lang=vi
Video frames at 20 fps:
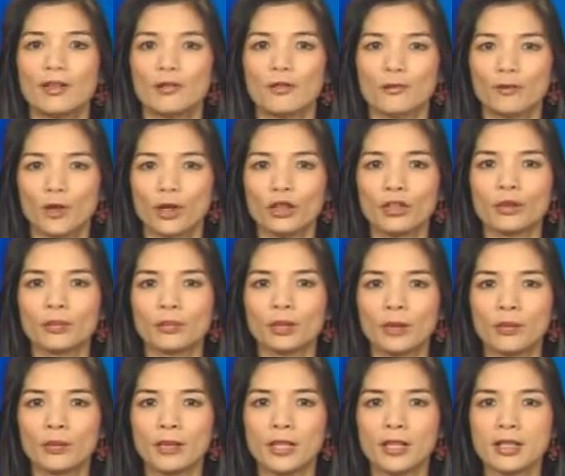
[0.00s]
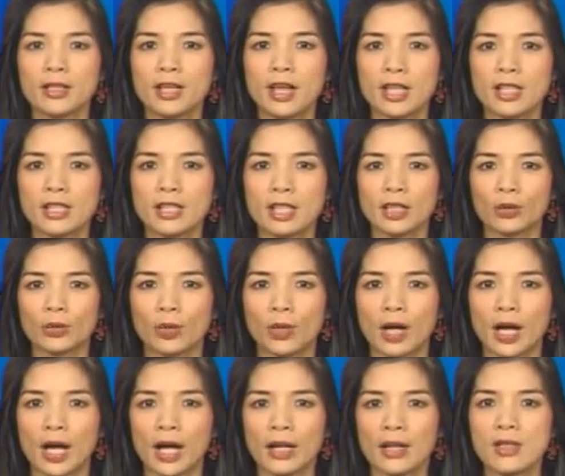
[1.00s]
Phó Tổng thống Kenya ra
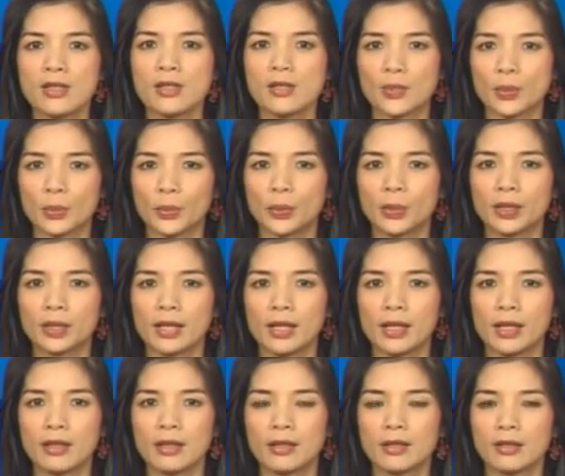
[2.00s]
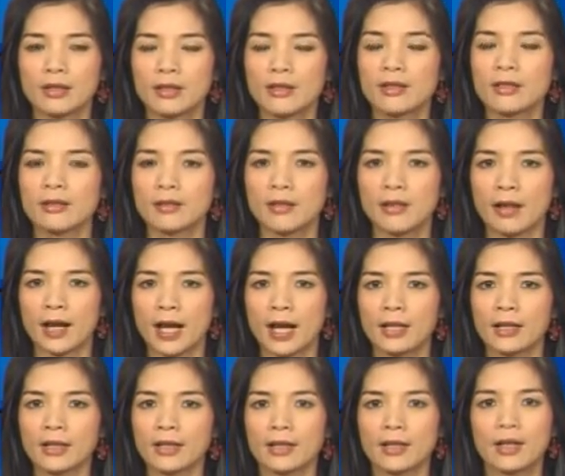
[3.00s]
tòa án hình sự quốc tế tên từ The
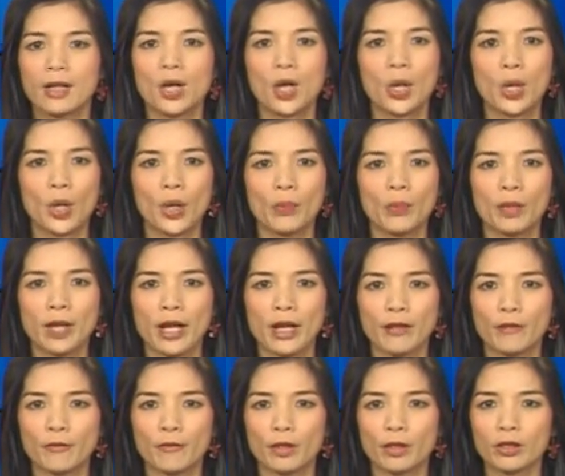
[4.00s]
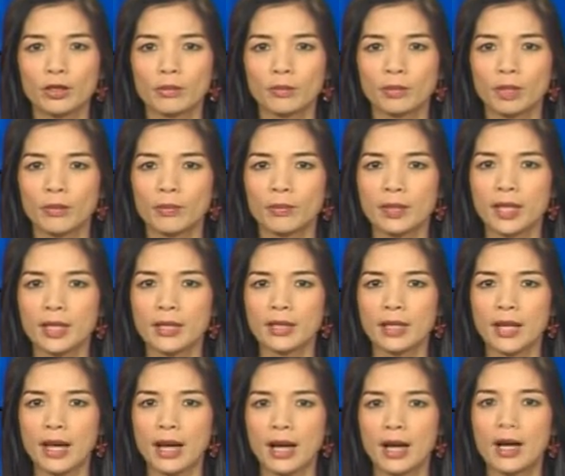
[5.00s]
Hague. Hôm nay, Phó Tổng thống
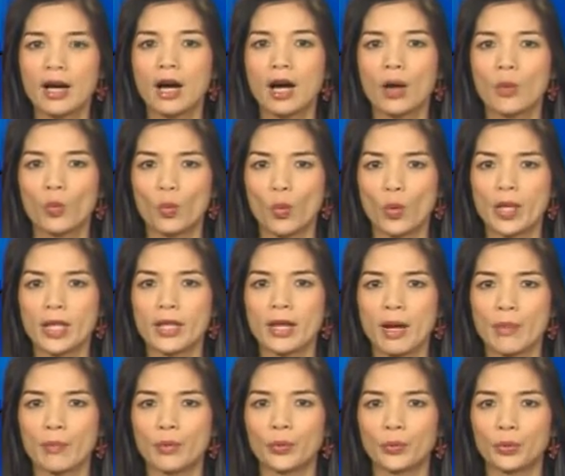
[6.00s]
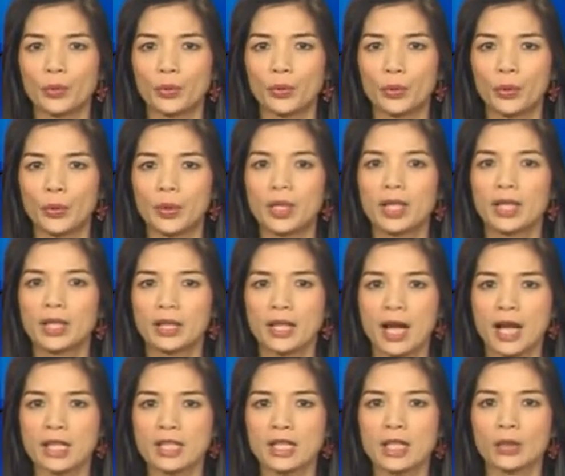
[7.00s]
Kenya, ông William Ruto,
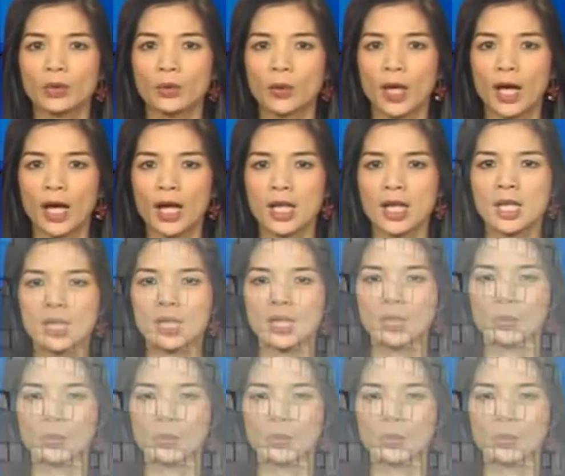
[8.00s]
đã ra tòa án hình sự